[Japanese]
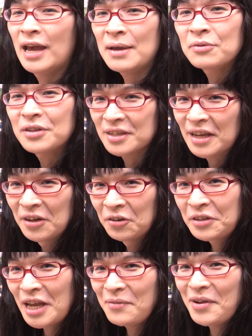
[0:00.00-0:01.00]
ゲームってさ、い
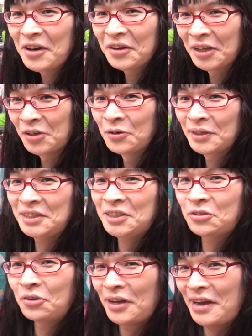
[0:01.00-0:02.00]
ろんな意味あるけど、
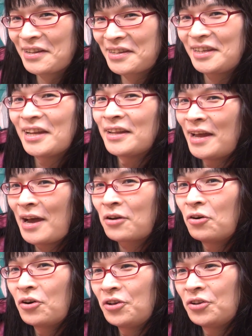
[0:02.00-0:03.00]
私これが好きだな、
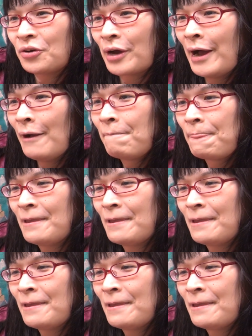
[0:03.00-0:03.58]
こういうのが。